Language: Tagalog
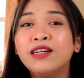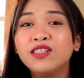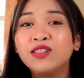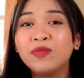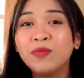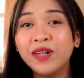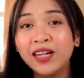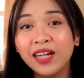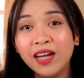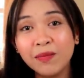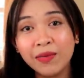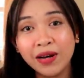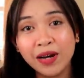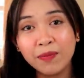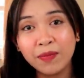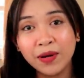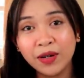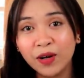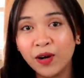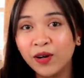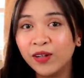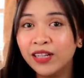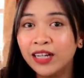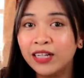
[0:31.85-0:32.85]
So, pwede ka
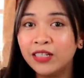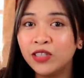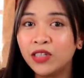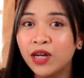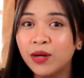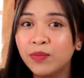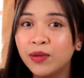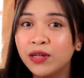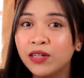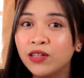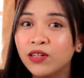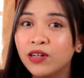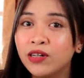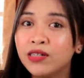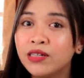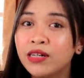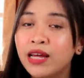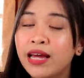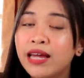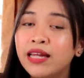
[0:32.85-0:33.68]
makapag-online shopping doon.